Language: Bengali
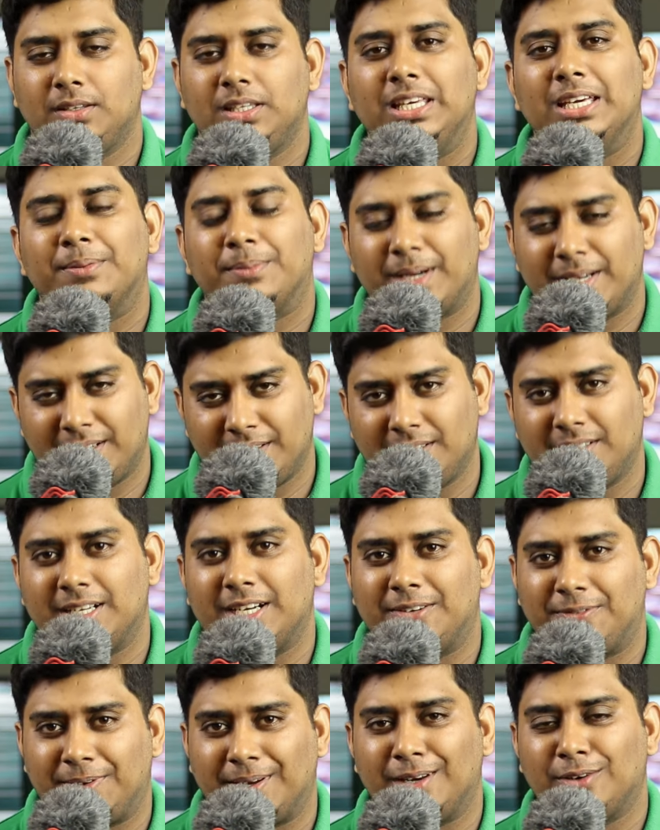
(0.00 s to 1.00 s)
ইএমআই
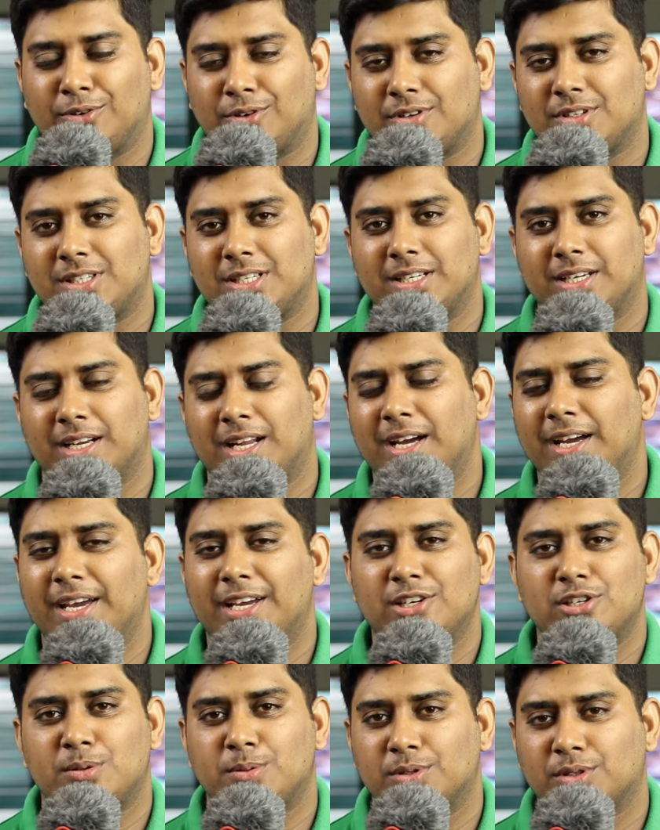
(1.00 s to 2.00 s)
ডেট ফেল করেছেন কিনা
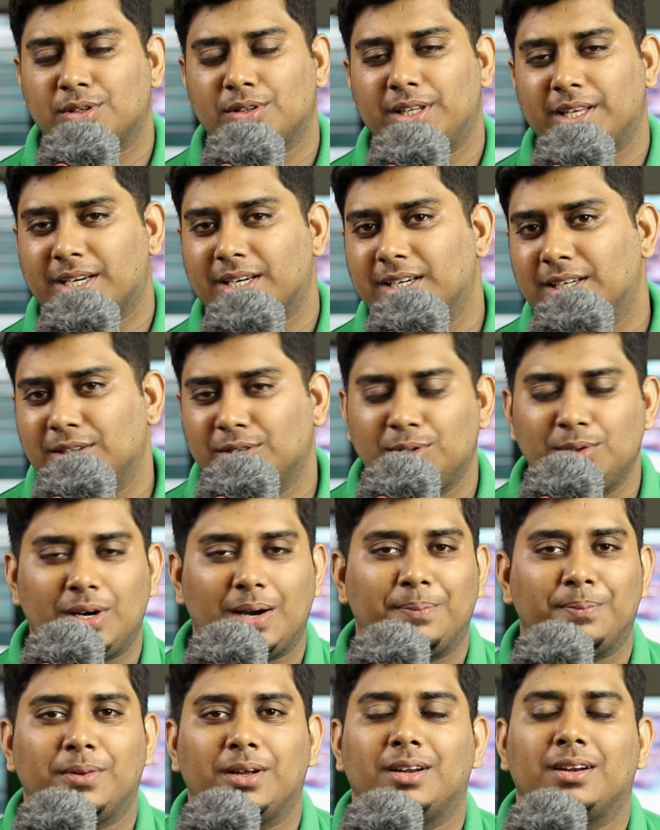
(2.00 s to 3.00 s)
এই সমস্ত দেখে কিন্তু
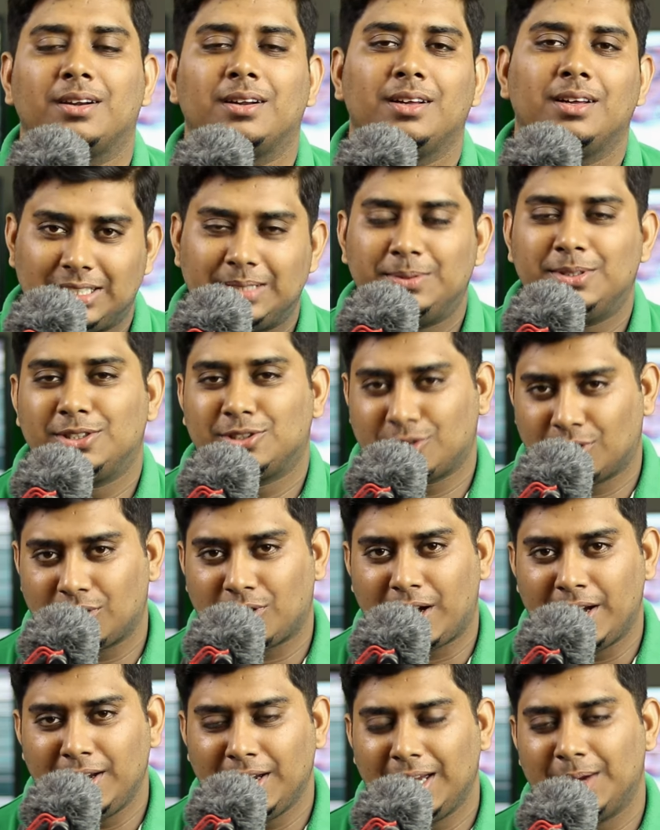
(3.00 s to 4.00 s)
আপনার সিভিল স্কোর
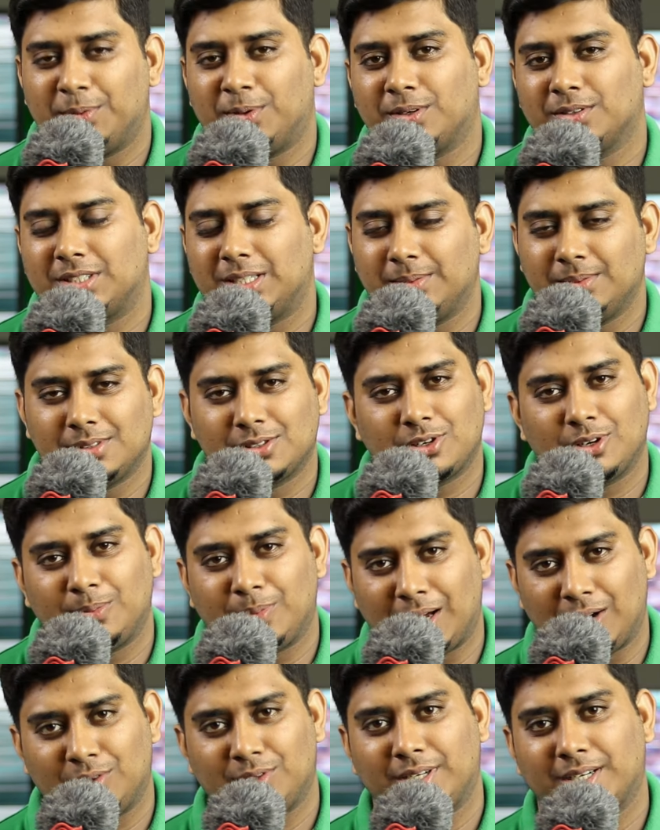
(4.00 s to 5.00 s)
হয় এবং সিভিল স্কোর
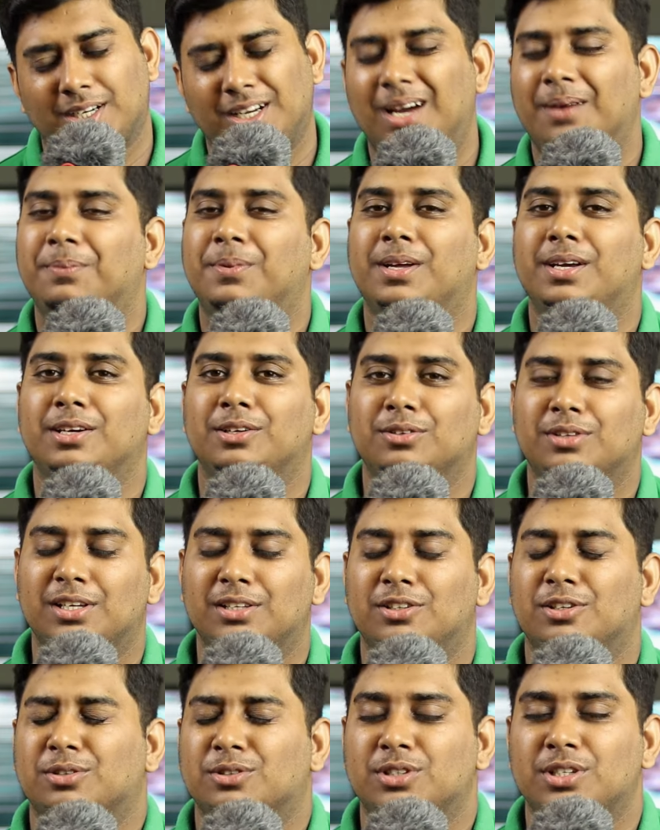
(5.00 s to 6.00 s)
ভালো থাকলে আপনাকে কিন্তু
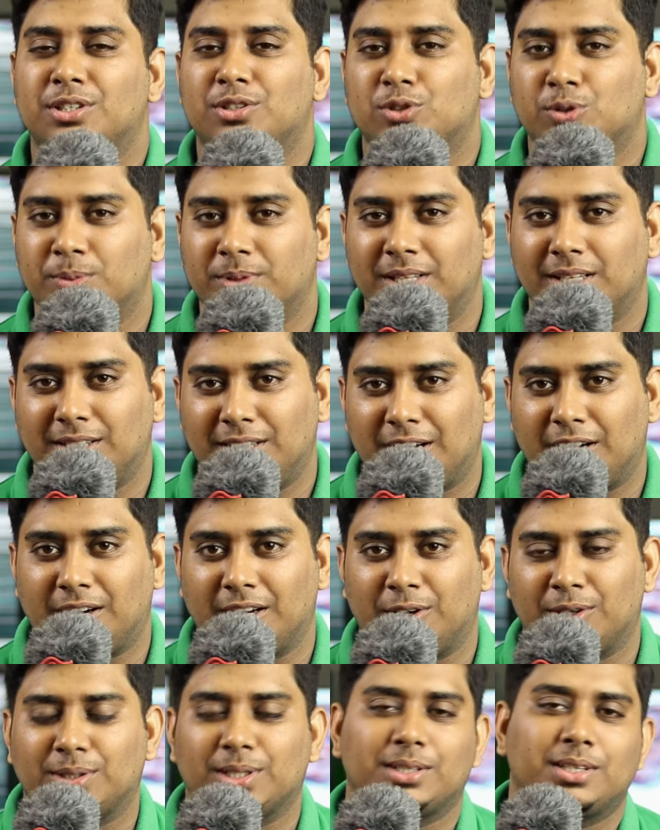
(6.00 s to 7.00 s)
এই ধরনের সুবিধা দেওয়া
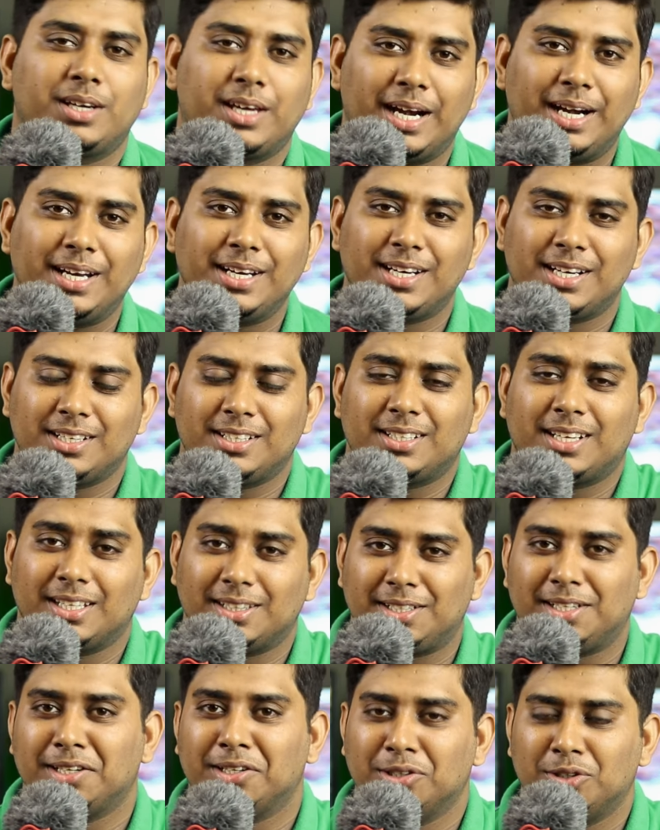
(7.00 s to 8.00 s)
হয় অর্থাৎ ক্রেডিটের
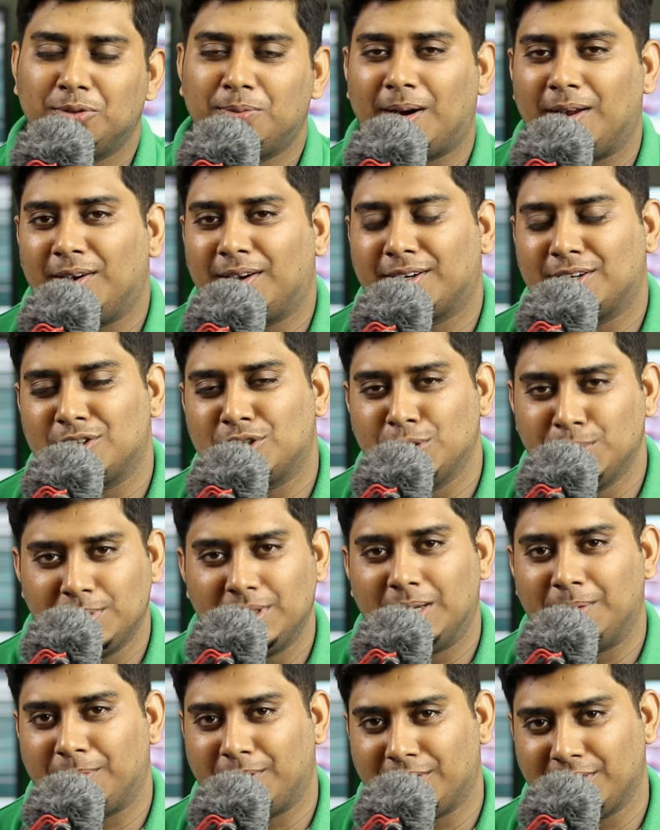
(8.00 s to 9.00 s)
ক্ষেত্রে কিন্তু ভালো একটা
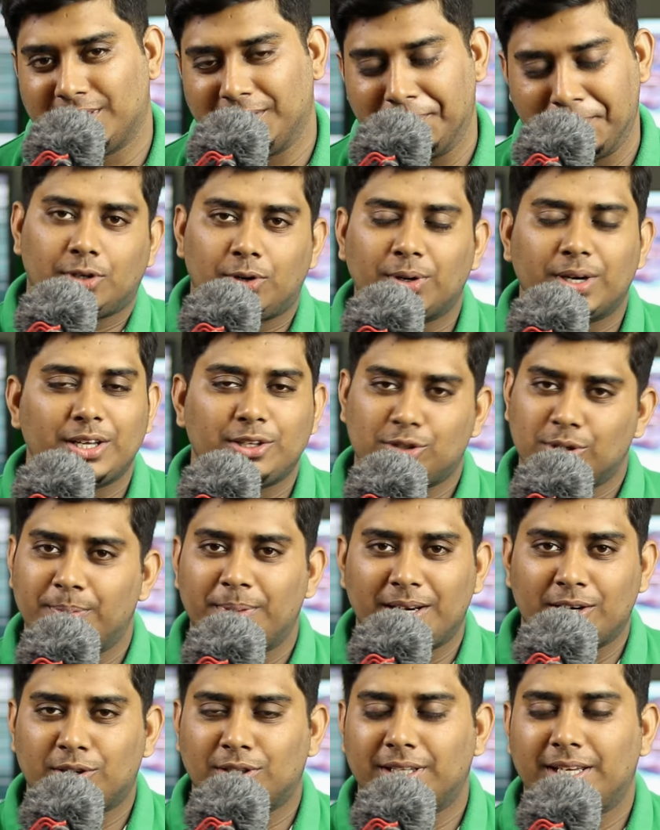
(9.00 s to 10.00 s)
সুবিধা পাওয়া যায় ওকে সো
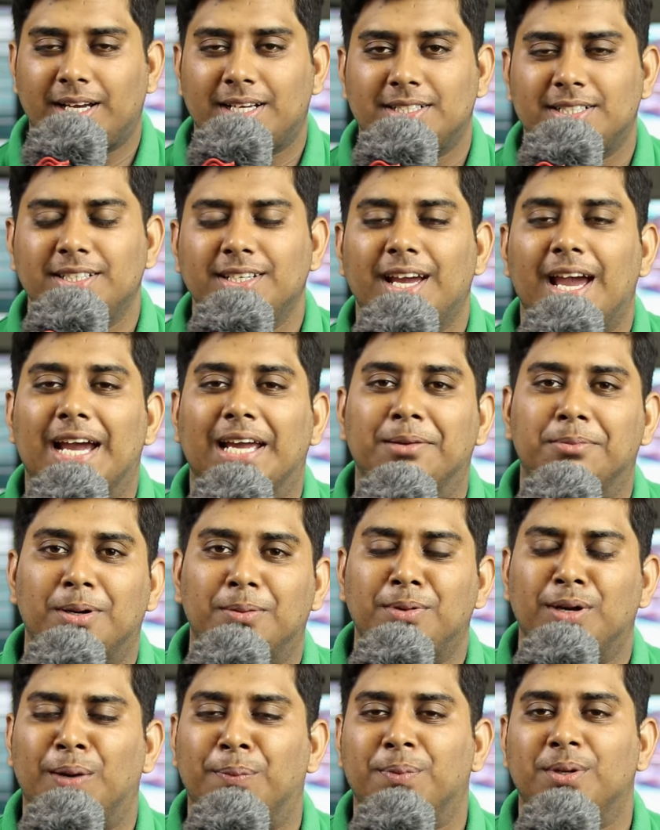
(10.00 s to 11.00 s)
মেন কথায় আসি
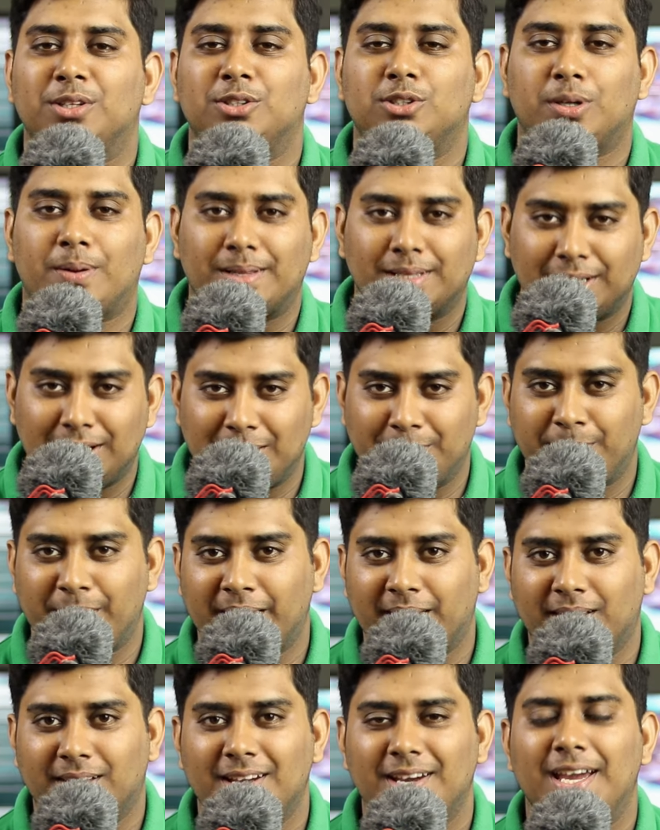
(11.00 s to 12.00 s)
একইভাবে আপনি জমা দিলেন
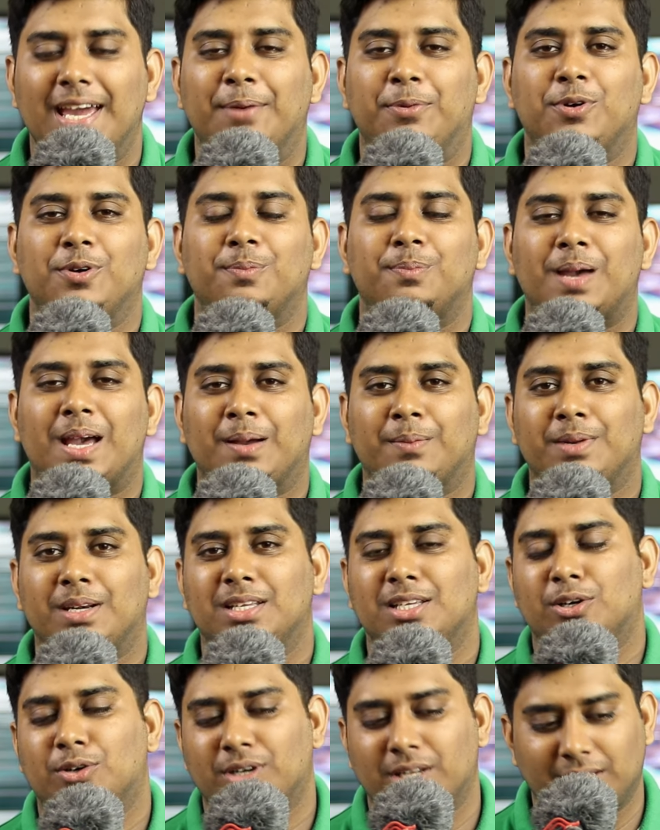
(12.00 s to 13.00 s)
ব্যাংকে এবং ব্যাংক
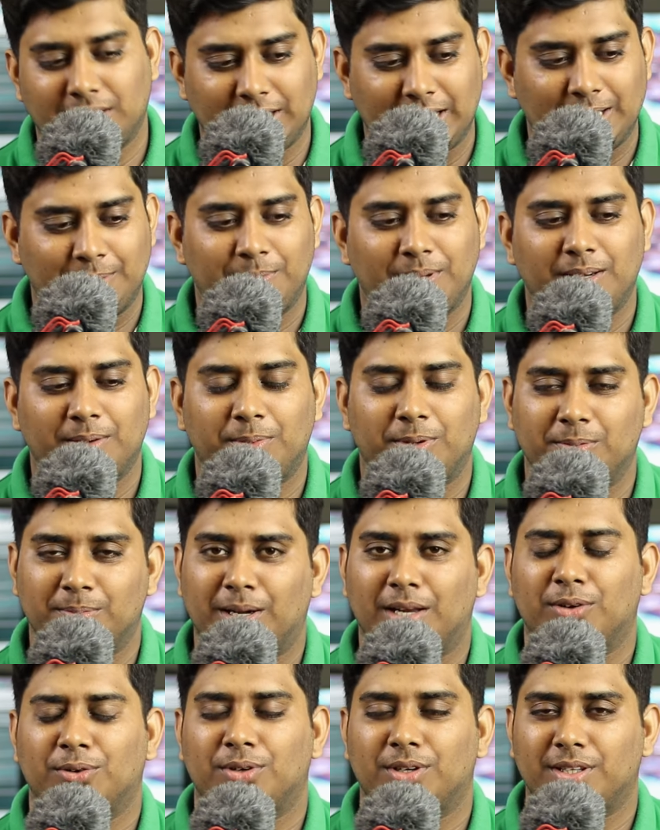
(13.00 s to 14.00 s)
ম্যানেজার ওটা দেখবে এবং
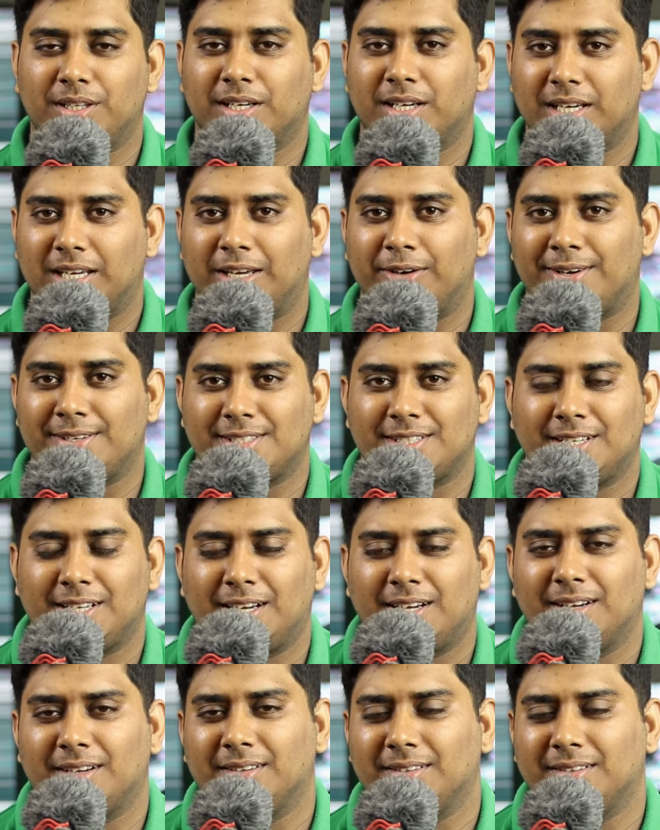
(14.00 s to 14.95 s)
ভালো করে দেখে কেওয়াইসিটা